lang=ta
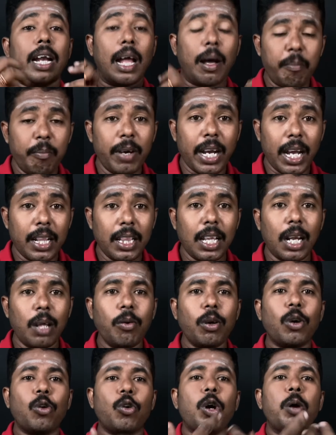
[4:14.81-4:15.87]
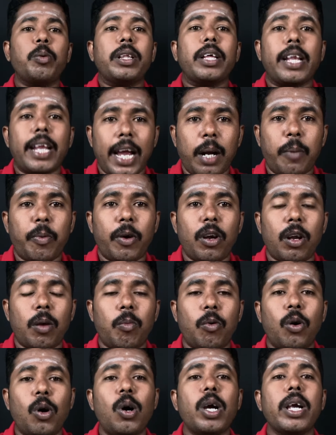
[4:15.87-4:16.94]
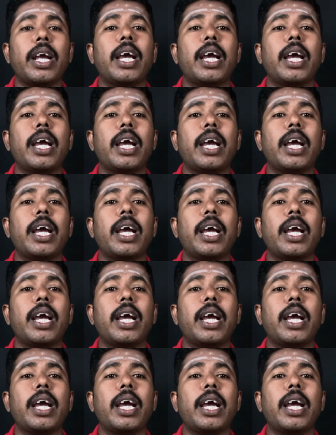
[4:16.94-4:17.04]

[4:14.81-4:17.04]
நம்ம எந்த அளவுக்கு கோபத்தை ரியாக்ட் பண்ணுறோமோ